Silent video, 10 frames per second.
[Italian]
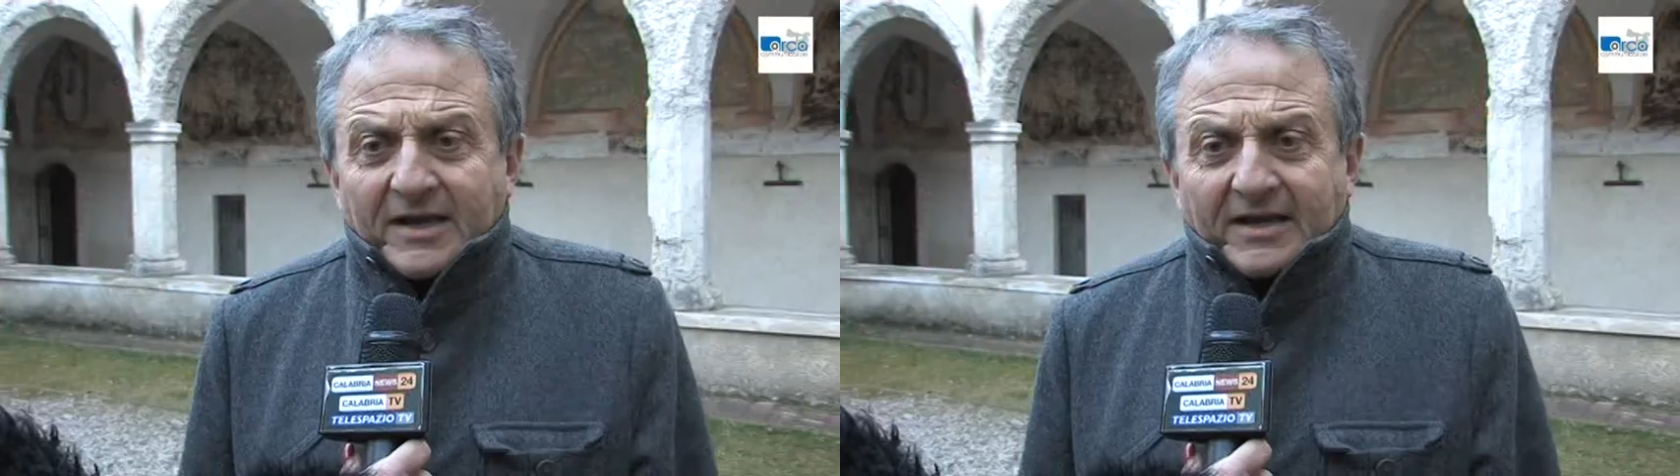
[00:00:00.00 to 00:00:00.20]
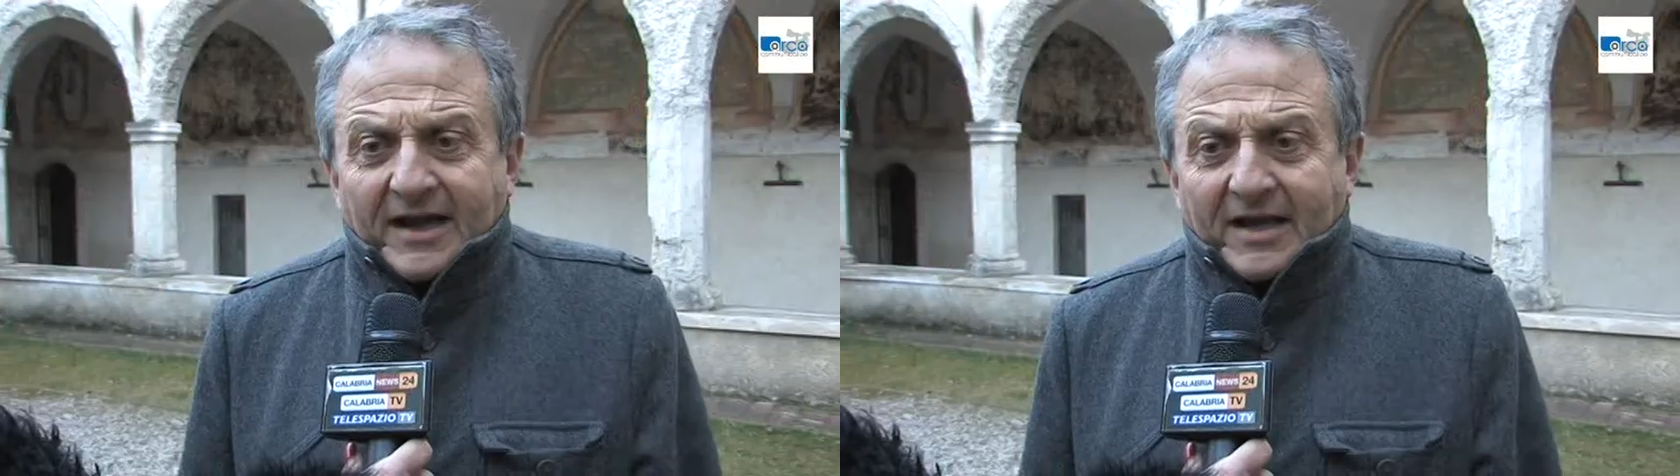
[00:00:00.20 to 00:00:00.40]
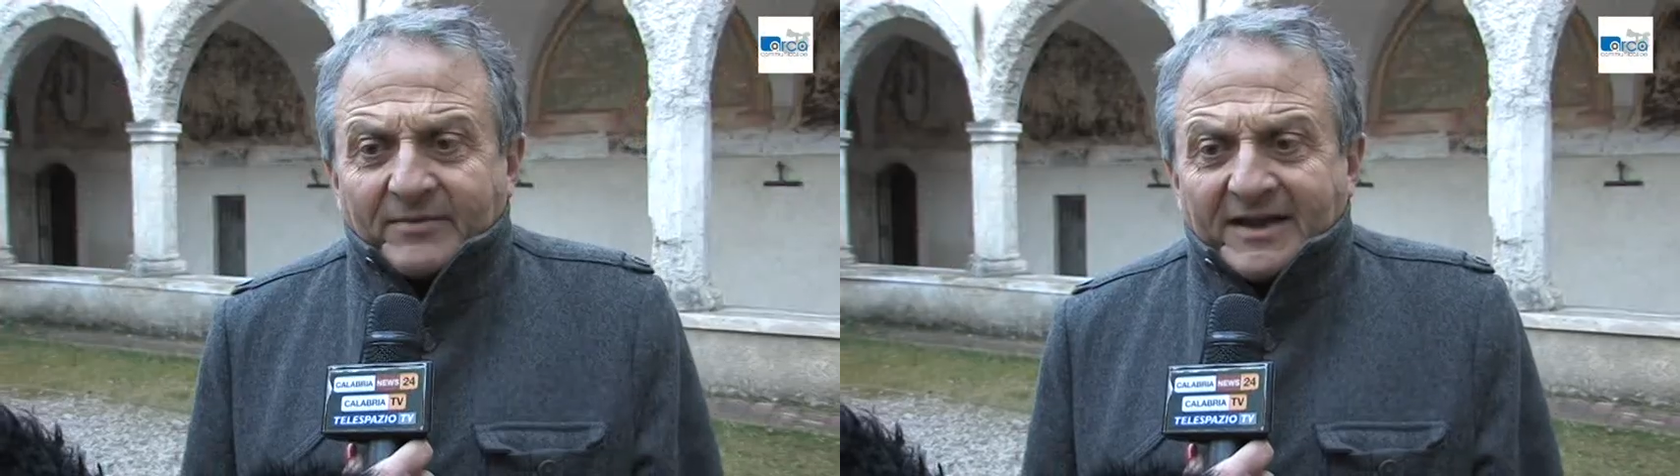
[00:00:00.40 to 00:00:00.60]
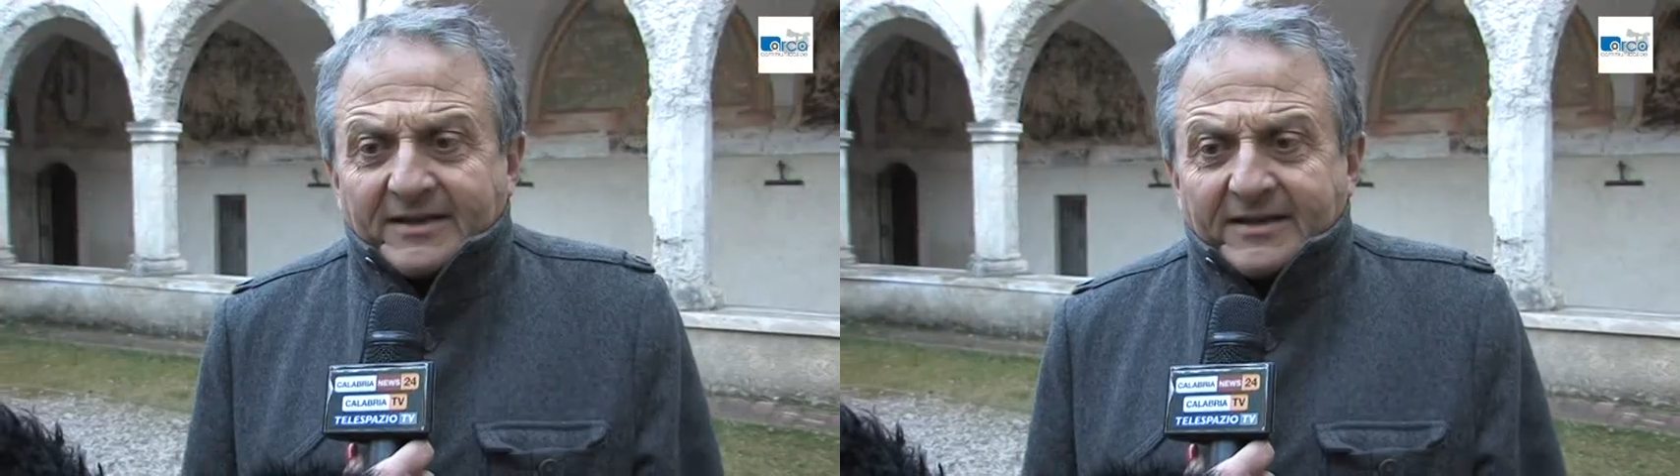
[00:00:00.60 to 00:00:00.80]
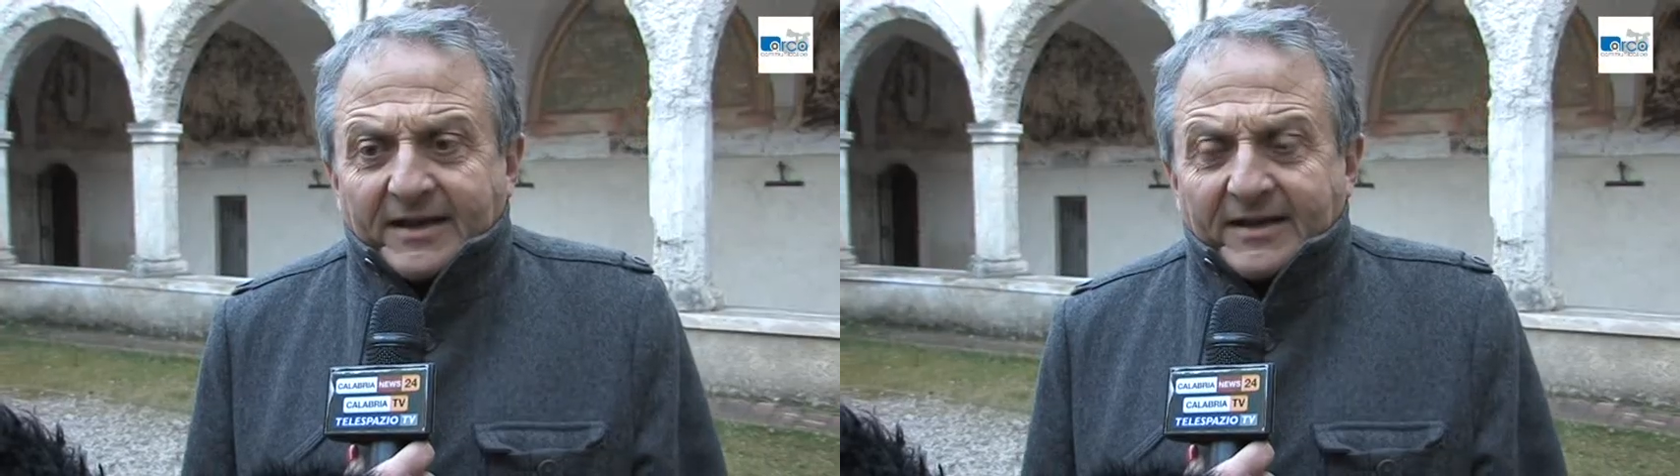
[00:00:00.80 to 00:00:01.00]

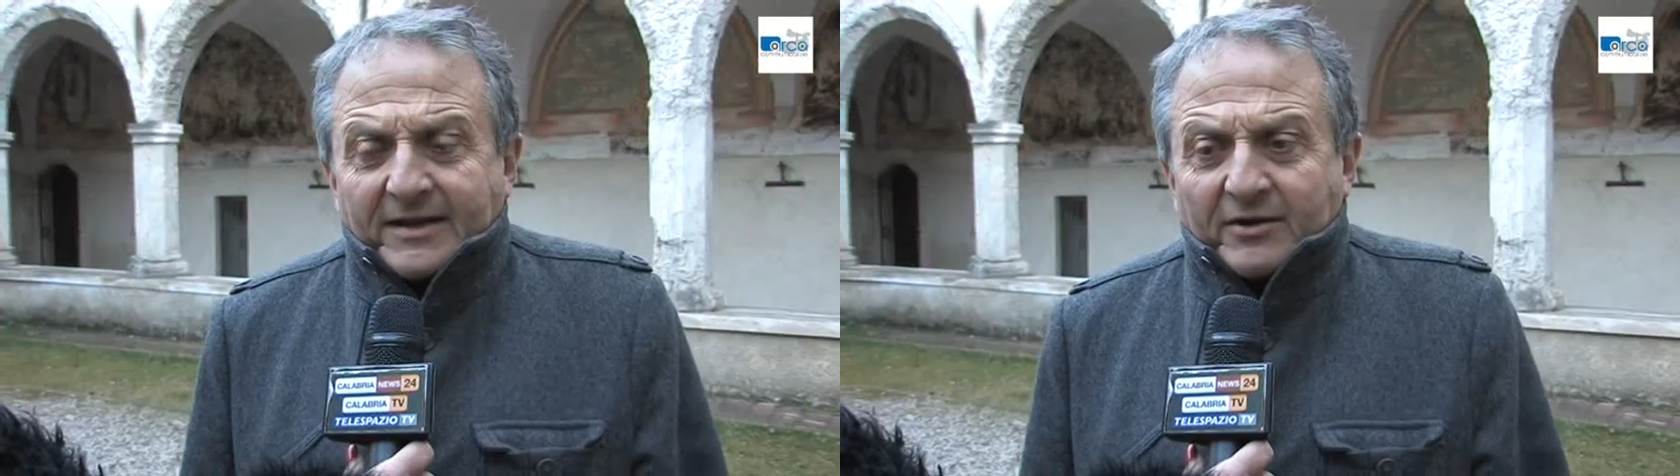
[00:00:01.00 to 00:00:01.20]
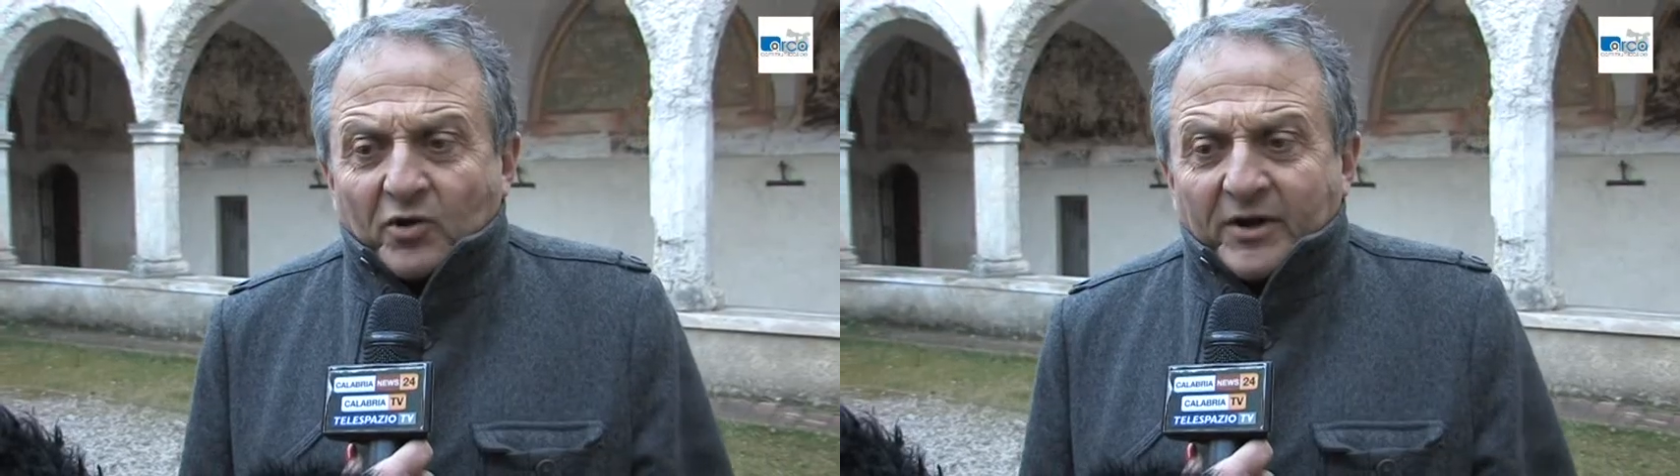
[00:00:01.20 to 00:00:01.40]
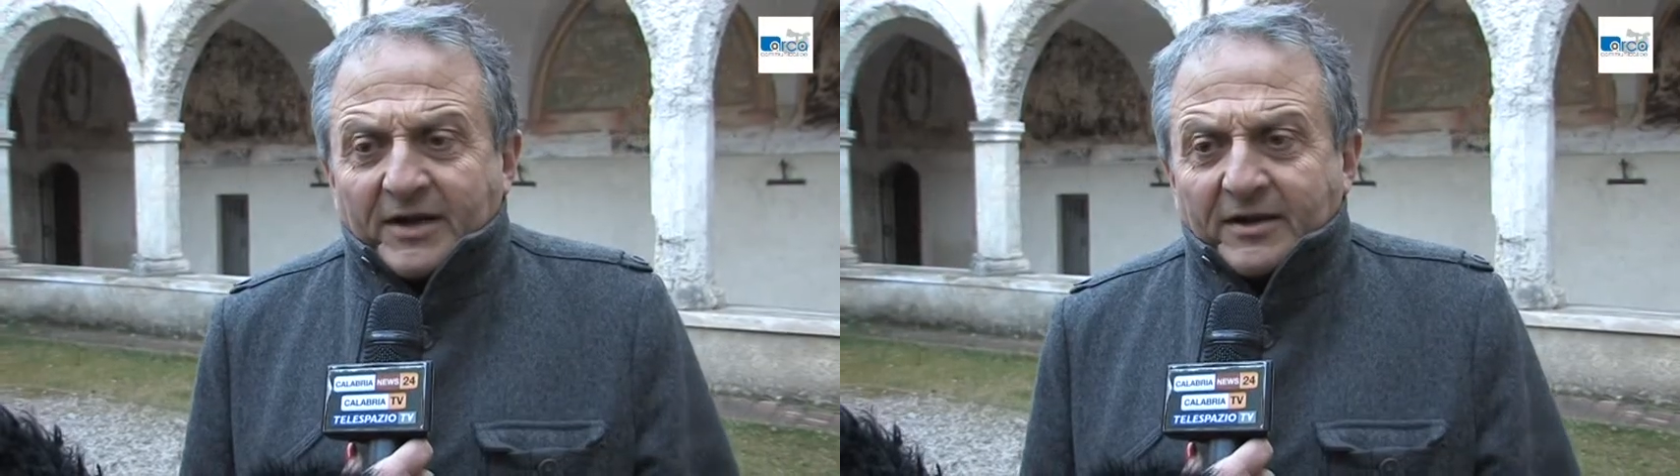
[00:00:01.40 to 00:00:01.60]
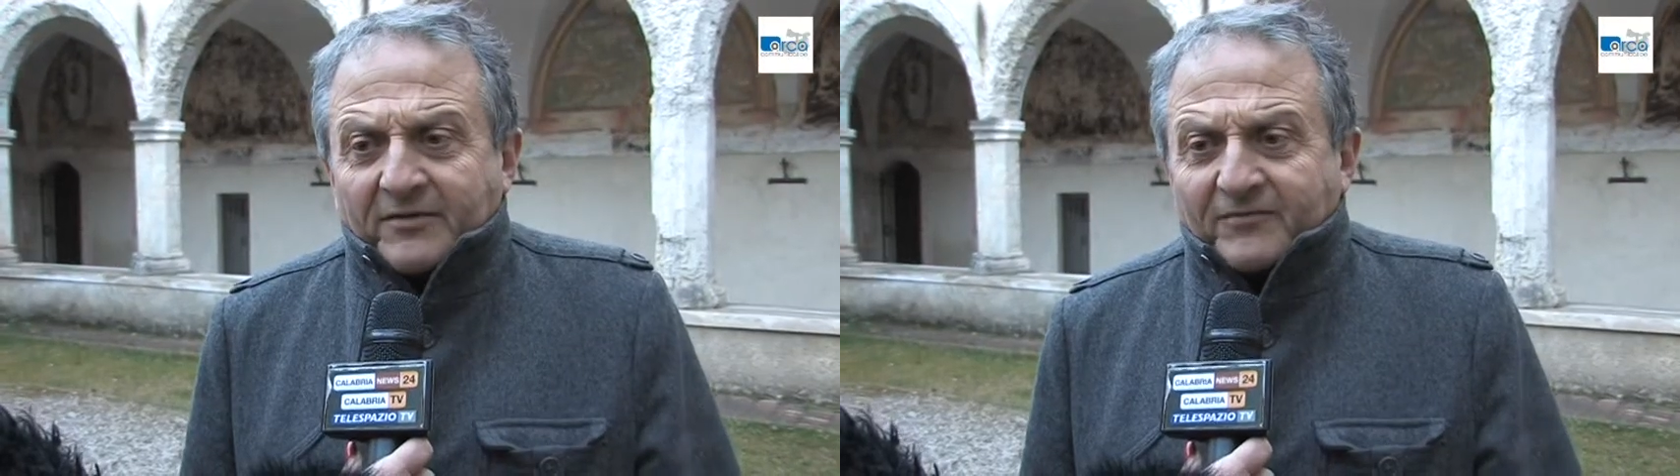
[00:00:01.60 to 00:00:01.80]
Chiaramente noi